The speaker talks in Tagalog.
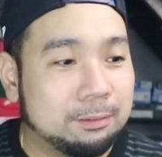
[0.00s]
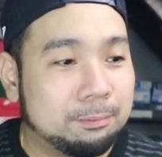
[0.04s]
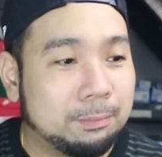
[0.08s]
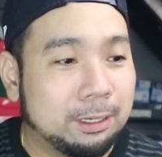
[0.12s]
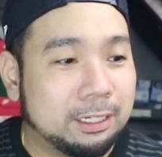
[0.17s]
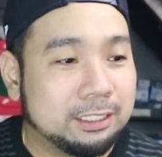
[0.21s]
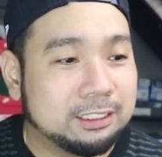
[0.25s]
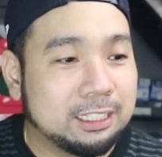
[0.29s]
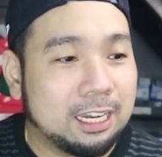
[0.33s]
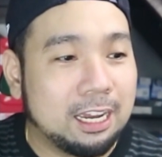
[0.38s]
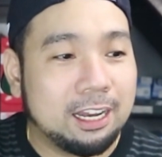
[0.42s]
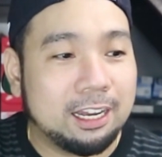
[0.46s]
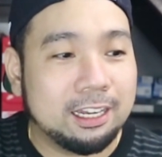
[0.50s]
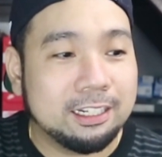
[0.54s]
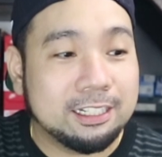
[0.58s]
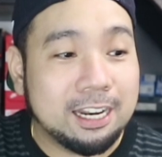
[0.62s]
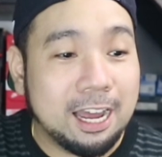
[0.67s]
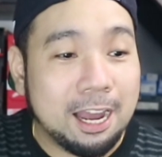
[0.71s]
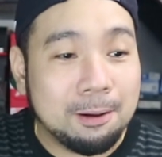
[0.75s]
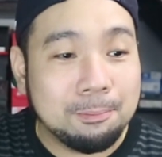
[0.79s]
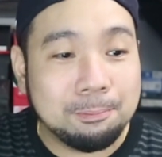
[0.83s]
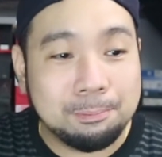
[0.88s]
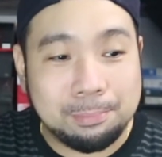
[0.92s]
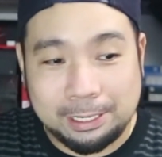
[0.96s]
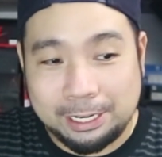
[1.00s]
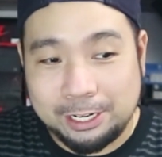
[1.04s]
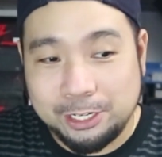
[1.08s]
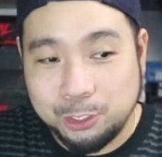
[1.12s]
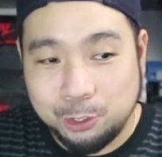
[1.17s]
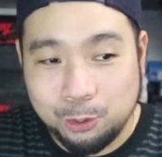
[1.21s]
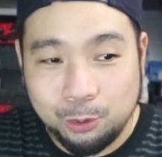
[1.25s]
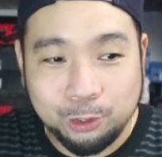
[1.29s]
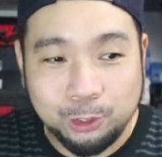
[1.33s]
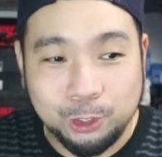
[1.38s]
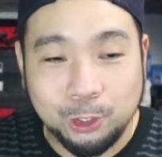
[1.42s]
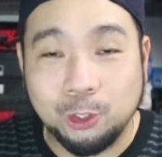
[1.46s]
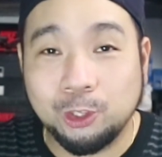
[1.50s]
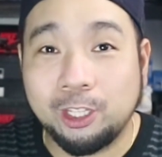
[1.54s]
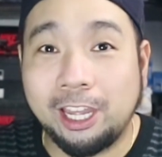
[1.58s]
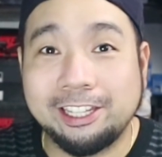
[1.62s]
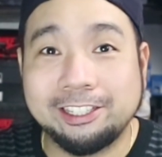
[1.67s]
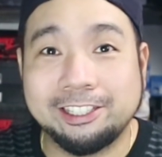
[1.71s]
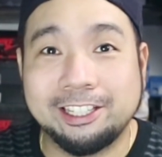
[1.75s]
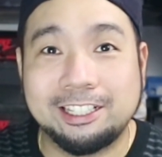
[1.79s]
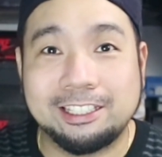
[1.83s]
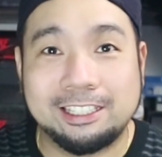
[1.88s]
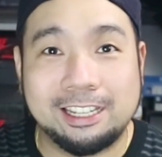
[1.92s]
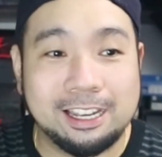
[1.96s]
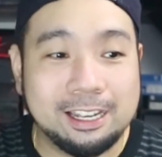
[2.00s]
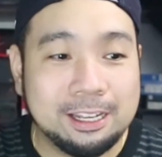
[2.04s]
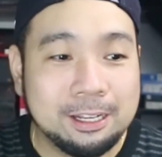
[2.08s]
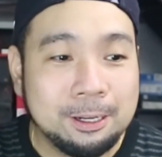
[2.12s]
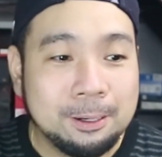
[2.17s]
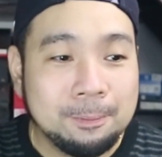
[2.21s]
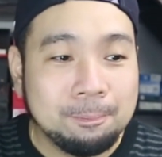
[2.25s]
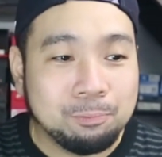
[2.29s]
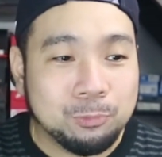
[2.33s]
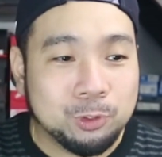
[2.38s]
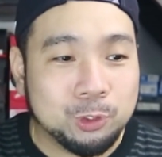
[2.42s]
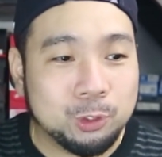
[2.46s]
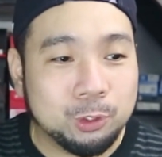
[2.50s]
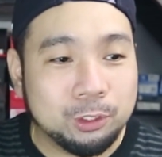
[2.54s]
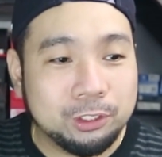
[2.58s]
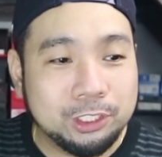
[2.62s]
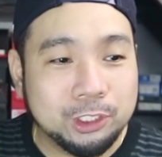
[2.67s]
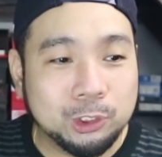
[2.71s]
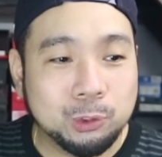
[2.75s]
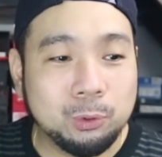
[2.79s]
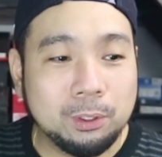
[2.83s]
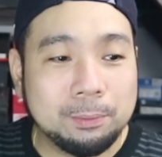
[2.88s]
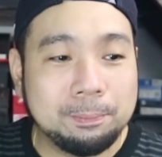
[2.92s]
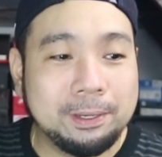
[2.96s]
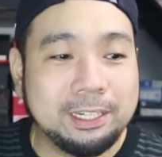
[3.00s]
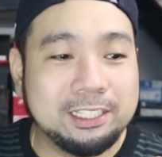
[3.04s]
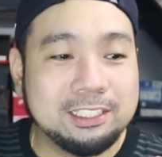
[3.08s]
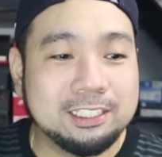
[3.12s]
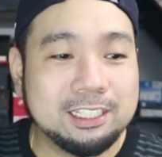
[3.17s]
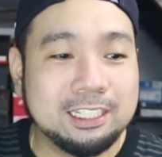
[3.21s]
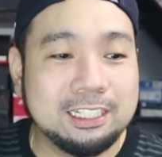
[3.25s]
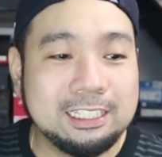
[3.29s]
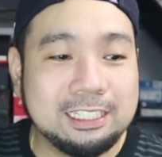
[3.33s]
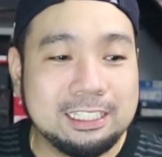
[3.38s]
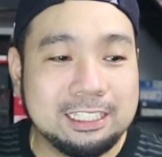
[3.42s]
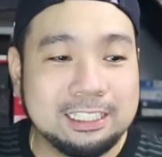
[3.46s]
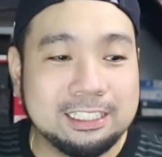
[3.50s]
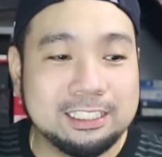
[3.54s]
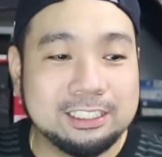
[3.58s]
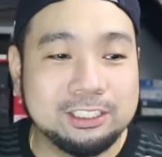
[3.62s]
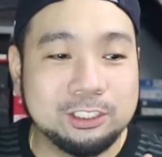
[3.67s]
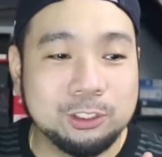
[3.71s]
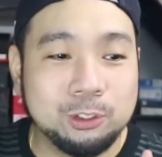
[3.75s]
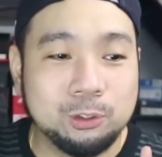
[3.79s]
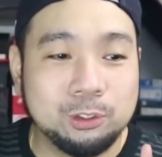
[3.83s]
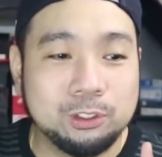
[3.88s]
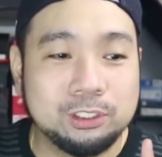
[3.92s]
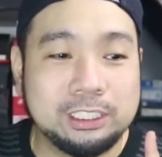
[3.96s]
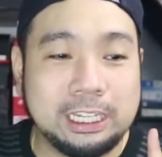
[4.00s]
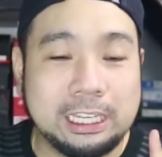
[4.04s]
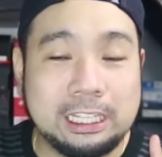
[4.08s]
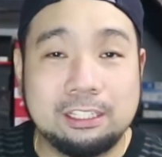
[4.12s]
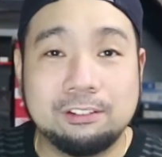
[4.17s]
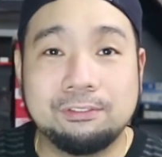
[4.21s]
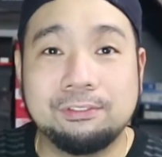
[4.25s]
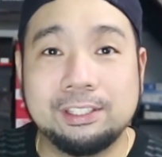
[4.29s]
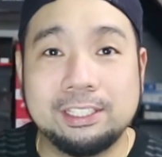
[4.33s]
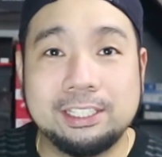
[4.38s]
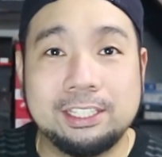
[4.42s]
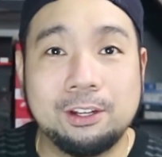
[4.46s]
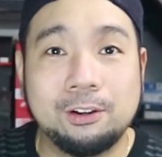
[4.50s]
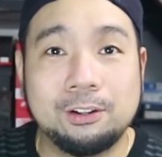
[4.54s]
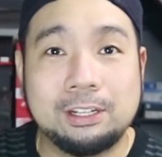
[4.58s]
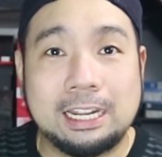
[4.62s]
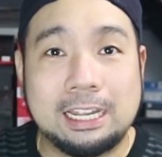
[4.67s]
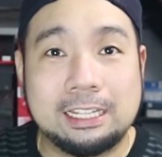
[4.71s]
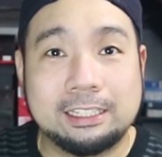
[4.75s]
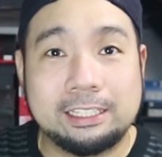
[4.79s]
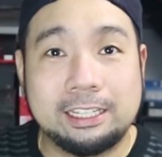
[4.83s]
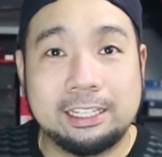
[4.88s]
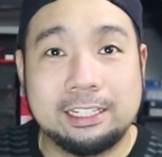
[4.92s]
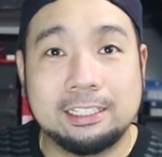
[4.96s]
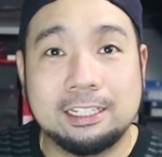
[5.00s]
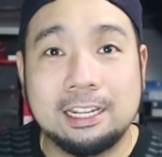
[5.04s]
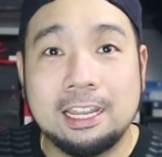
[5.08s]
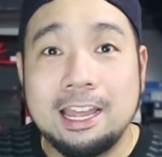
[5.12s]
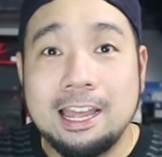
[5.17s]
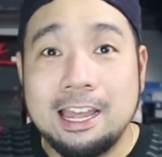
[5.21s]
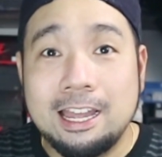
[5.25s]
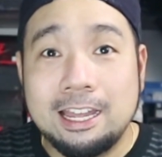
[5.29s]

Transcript: Bagsakan na ang presyo, yun yung title niya. So this one basically is yung sale video natin